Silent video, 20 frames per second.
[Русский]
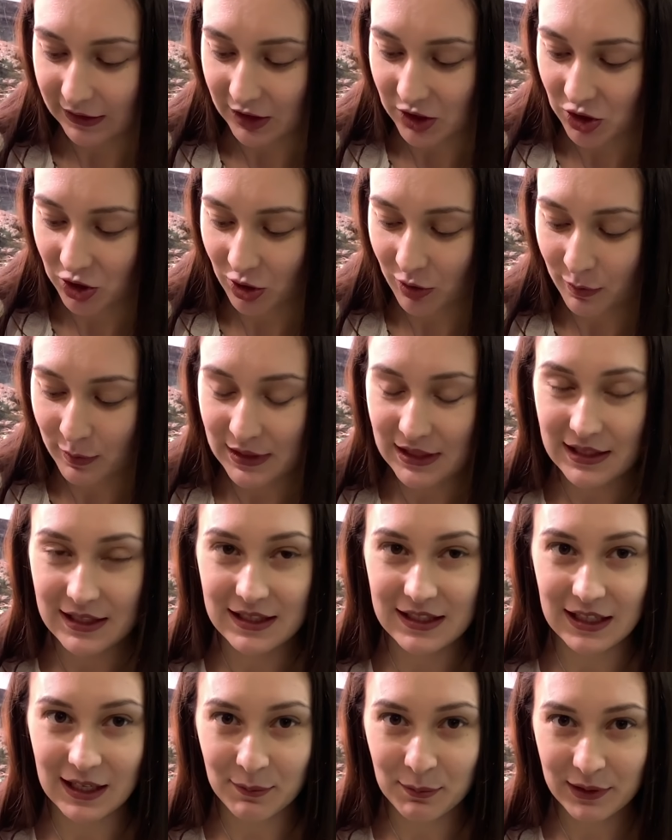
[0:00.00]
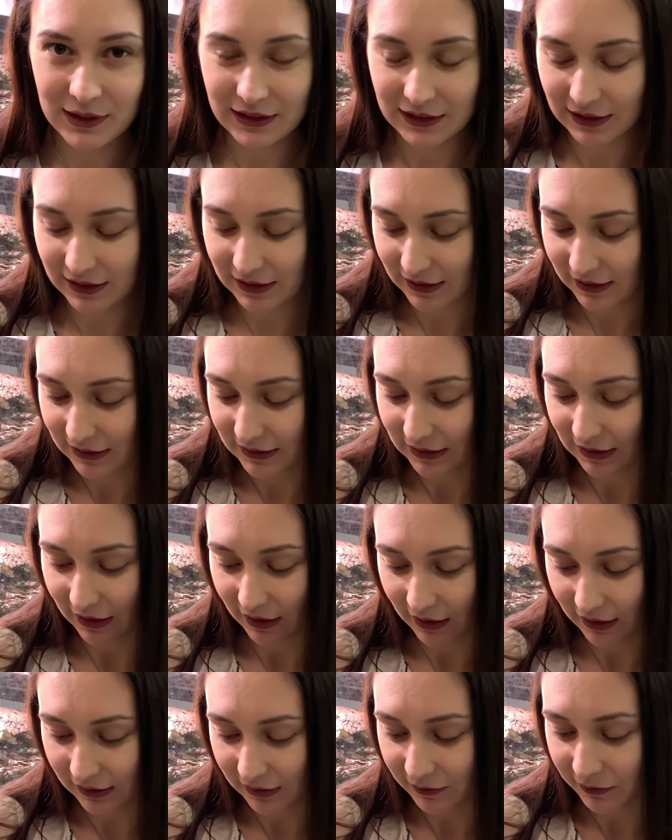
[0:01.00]
начнем мы с самых дорогих
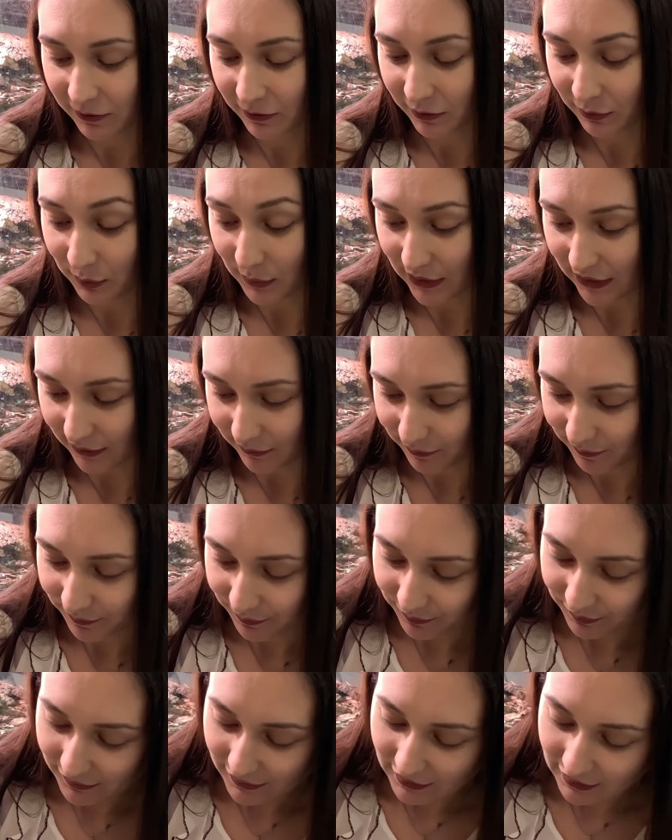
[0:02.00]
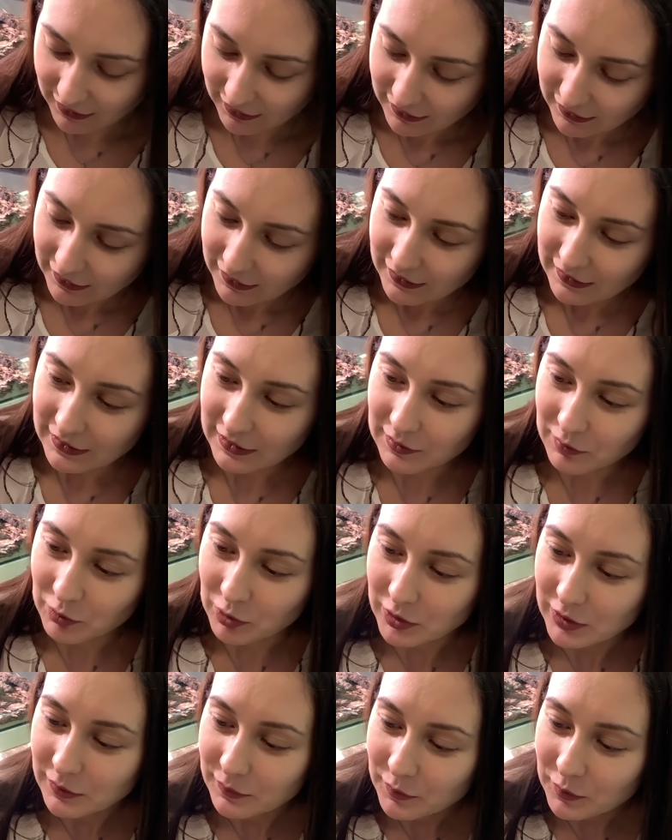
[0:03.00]
тараканов в мире. Так
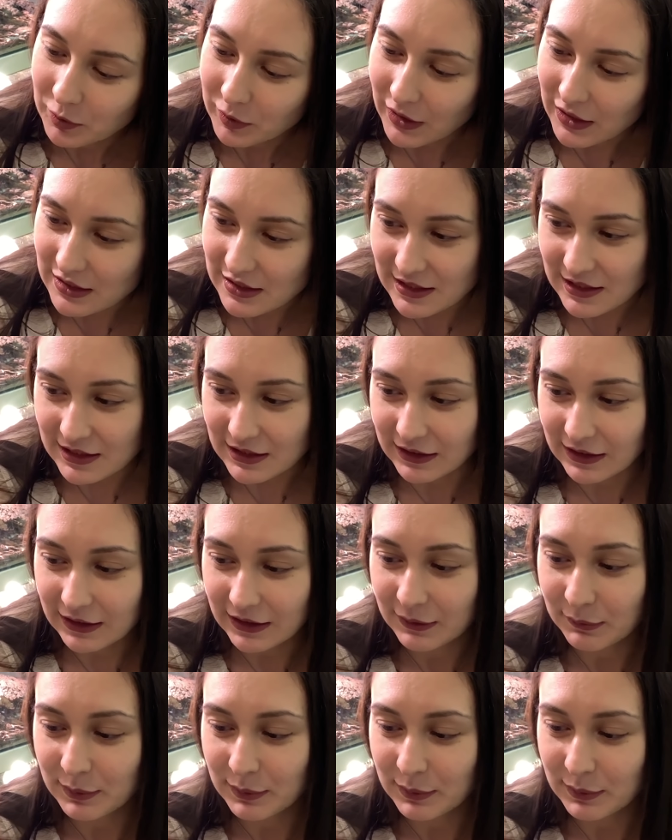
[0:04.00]
вот, у нас... Э,